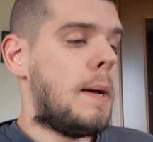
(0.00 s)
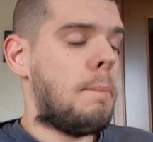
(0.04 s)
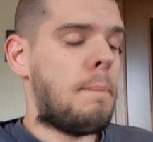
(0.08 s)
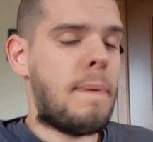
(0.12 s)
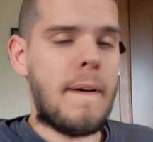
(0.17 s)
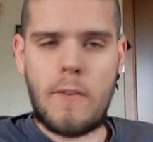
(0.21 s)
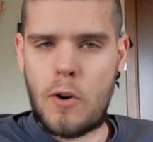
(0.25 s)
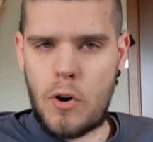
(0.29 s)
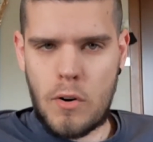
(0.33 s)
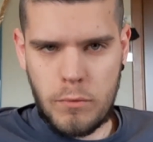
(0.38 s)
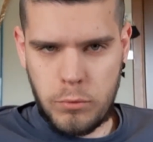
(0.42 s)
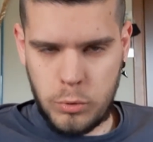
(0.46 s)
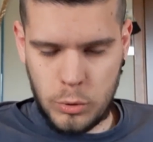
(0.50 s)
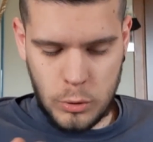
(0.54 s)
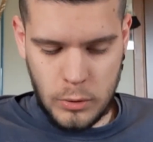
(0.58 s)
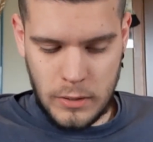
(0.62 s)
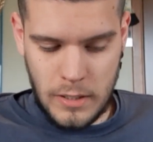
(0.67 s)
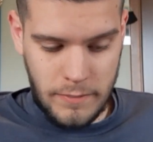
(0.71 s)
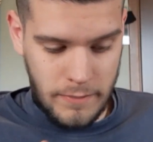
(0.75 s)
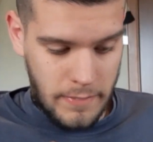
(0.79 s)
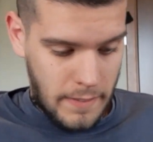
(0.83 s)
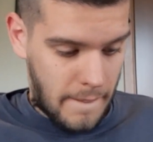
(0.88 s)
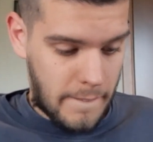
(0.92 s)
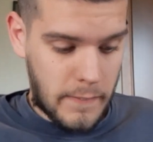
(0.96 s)
però ho avuto
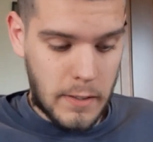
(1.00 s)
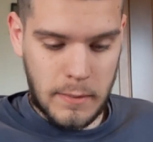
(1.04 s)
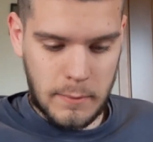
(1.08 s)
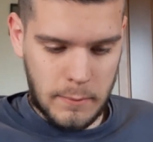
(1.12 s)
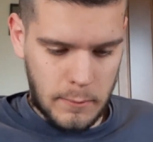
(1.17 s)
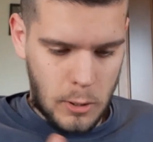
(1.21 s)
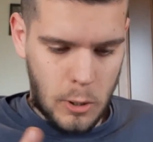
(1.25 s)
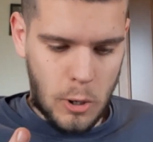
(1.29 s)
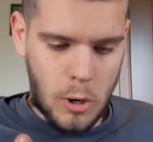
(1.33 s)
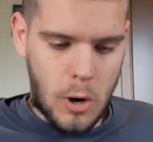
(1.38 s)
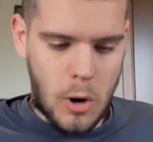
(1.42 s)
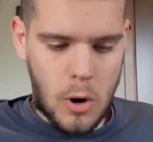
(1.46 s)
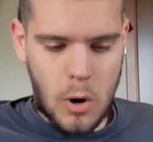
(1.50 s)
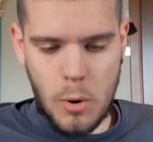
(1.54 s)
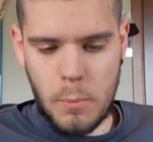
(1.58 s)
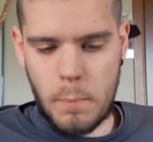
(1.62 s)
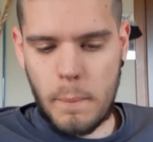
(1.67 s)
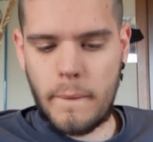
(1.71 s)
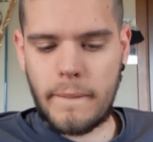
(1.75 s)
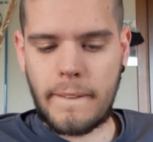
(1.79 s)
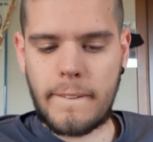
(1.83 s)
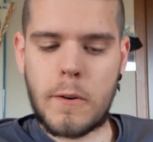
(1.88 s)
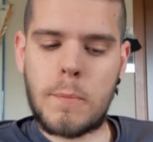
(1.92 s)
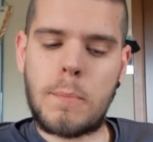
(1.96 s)
da fare, ho, ho
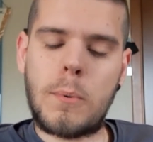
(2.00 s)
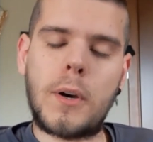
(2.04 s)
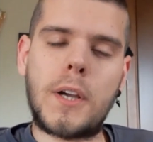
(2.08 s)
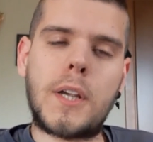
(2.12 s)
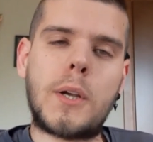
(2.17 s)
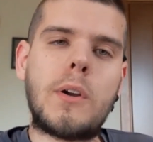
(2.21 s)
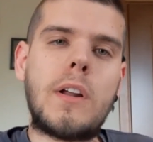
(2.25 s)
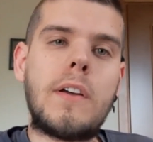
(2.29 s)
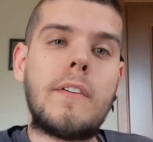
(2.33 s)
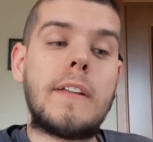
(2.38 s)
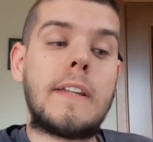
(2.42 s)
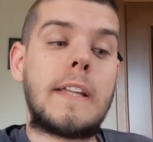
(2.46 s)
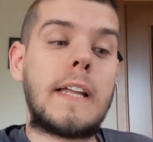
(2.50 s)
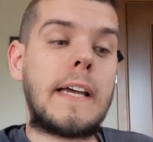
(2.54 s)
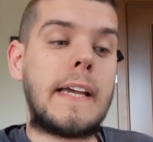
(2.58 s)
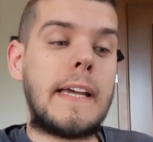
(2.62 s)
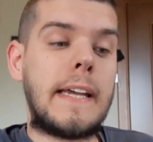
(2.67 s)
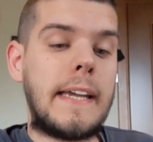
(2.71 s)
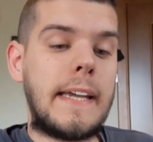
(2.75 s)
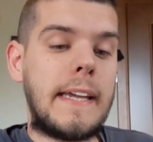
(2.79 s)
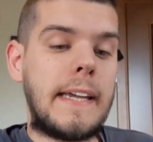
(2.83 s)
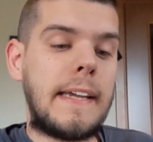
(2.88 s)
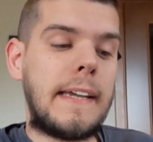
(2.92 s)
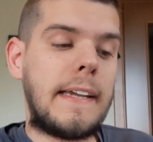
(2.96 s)
purtroppo anche una vita,
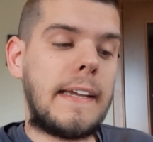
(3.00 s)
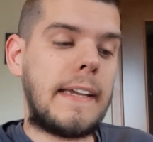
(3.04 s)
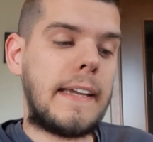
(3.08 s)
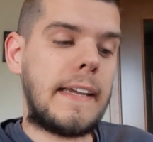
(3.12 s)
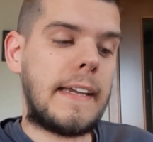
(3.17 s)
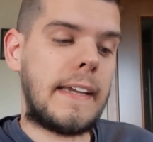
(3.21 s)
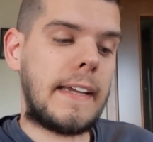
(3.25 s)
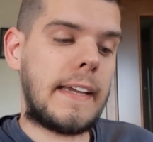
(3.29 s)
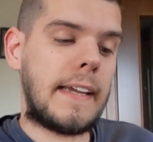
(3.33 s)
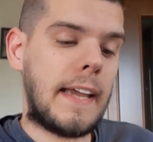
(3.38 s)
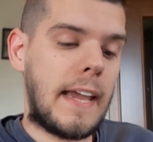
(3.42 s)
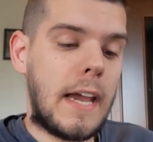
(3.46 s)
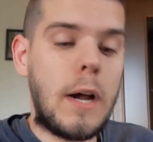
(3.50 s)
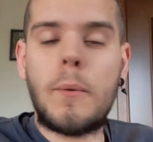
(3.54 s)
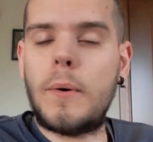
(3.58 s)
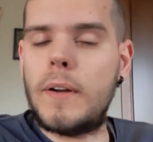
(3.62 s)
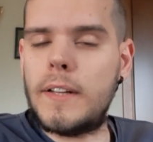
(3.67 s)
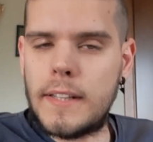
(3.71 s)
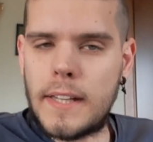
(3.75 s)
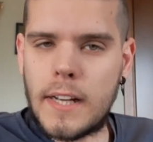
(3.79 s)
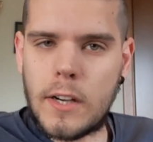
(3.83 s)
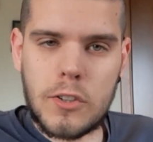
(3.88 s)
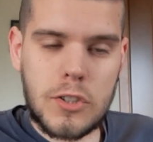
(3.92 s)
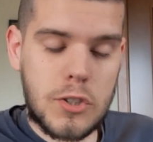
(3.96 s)
e, e,
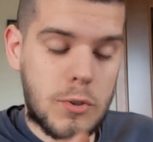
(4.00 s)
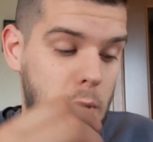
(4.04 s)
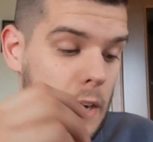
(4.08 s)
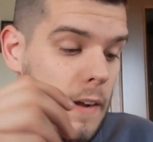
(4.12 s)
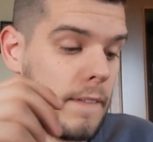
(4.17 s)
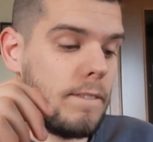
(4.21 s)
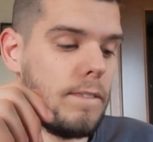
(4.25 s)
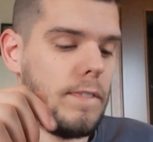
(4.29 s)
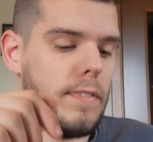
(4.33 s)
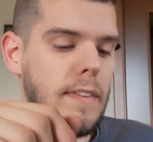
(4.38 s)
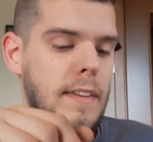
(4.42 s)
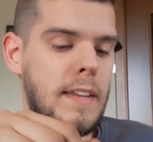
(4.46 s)
quindi eccoci qua.